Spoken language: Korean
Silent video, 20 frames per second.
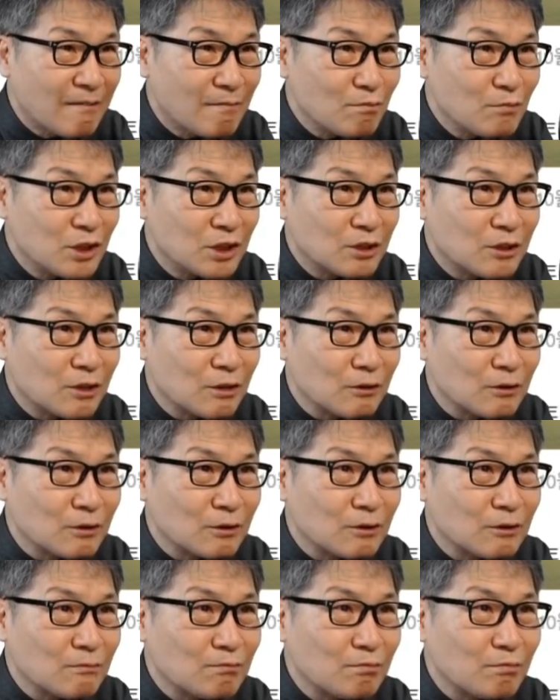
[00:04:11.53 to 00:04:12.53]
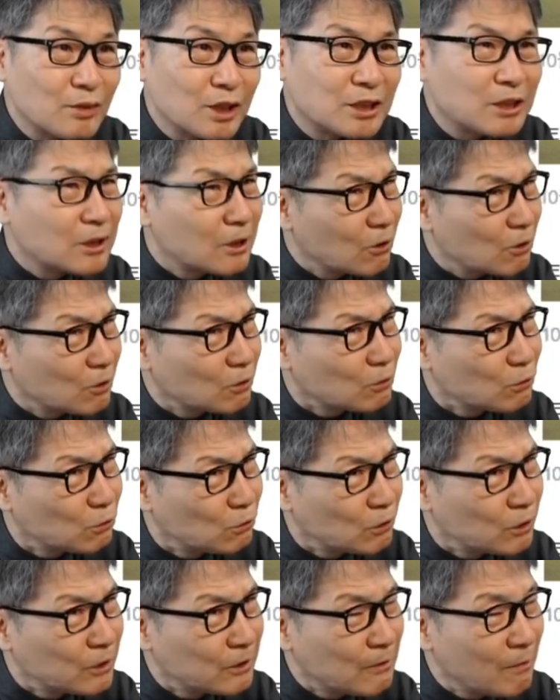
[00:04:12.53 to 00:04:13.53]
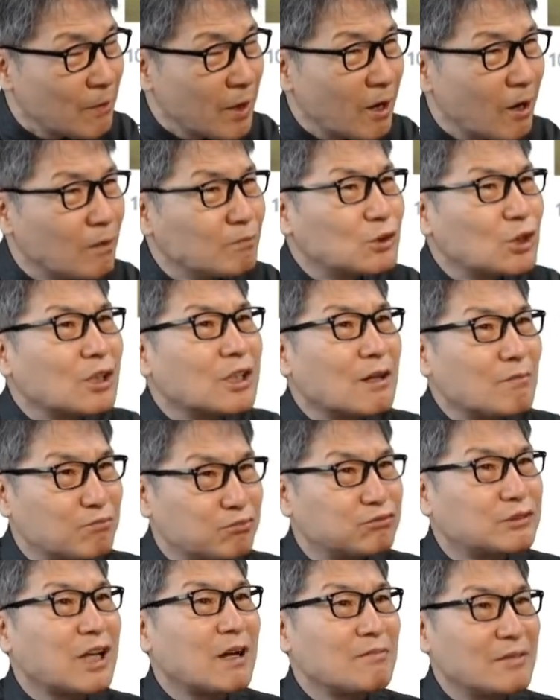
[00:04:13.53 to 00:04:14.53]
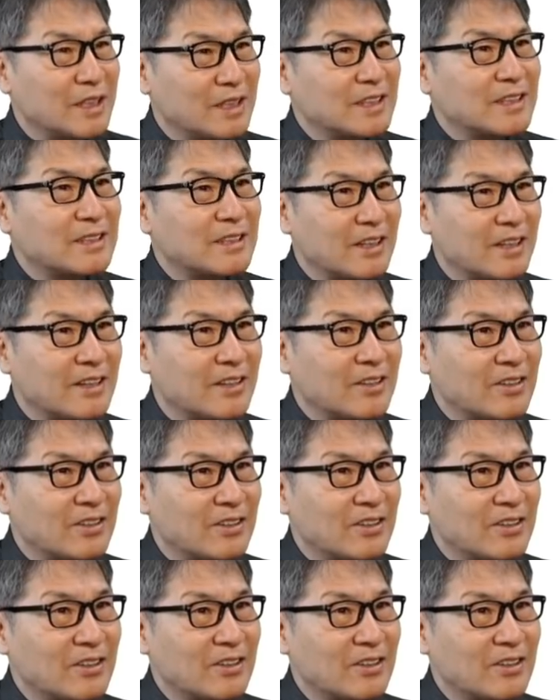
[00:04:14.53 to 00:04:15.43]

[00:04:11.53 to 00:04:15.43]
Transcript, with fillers: 미스트롯 미스트롯2는 엄청난 부담이 있는 거예요.